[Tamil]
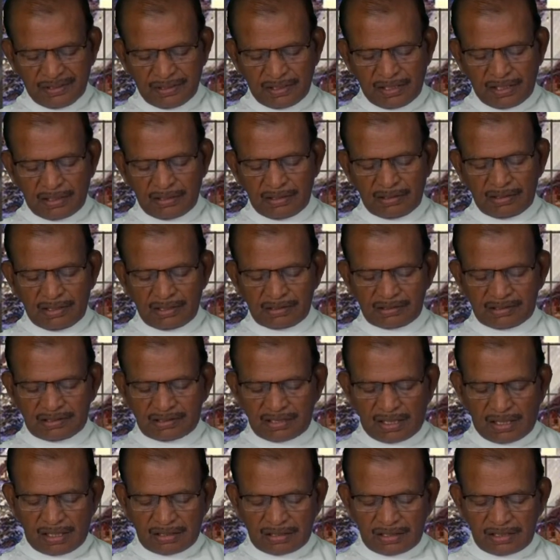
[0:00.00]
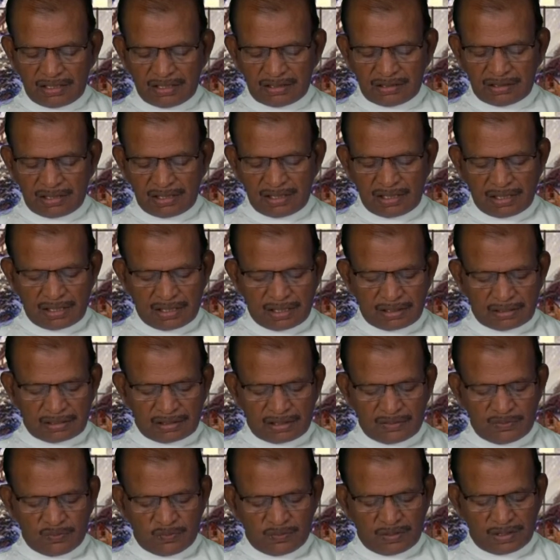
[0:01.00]
எந்த ஜாதி எந்த
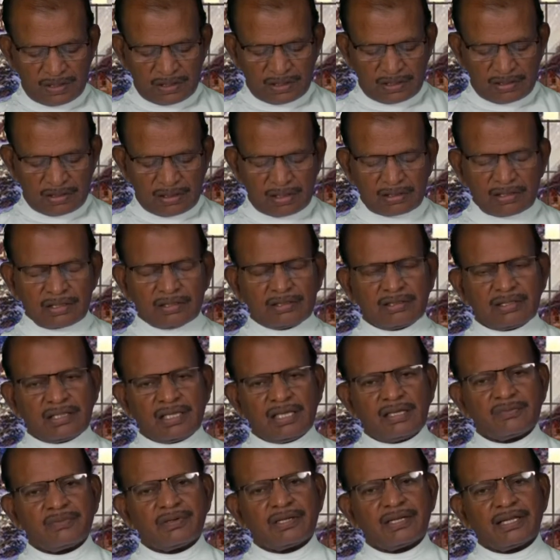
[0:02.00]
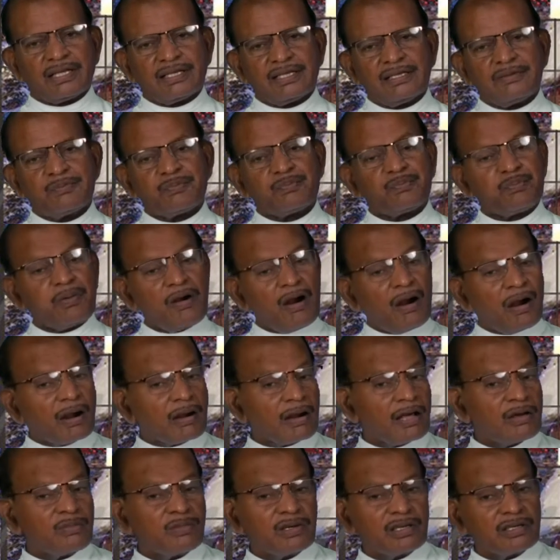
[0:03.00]
இனத்தையும் வெறுக்காத தேவனை
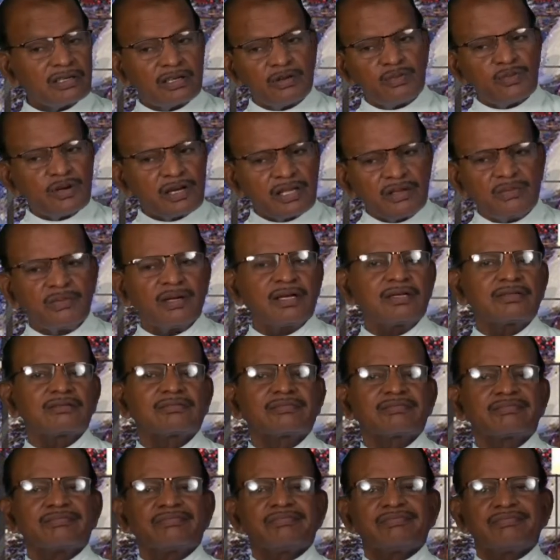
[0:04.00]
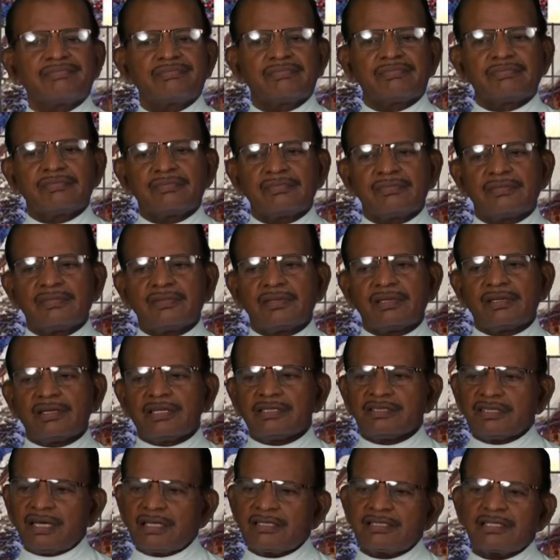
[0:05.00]
பாடாமல் இருக்க முடியுமா நீ
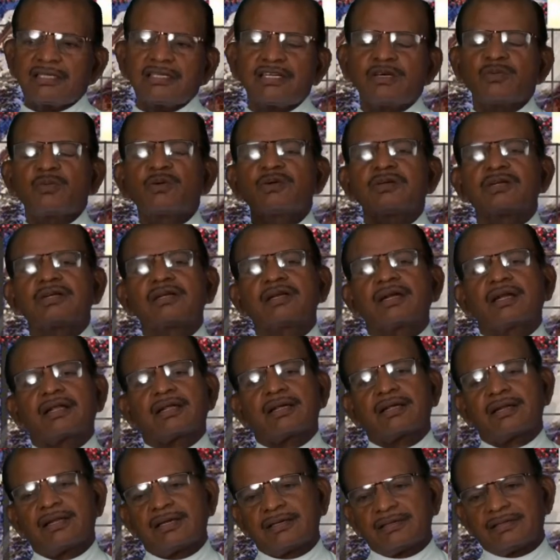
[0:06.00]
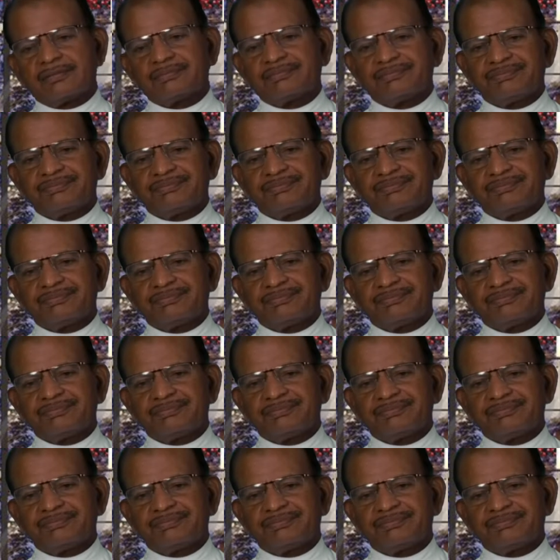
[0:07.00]
ஜாதி சண்டை போட்டு கிடக்கிறாங்க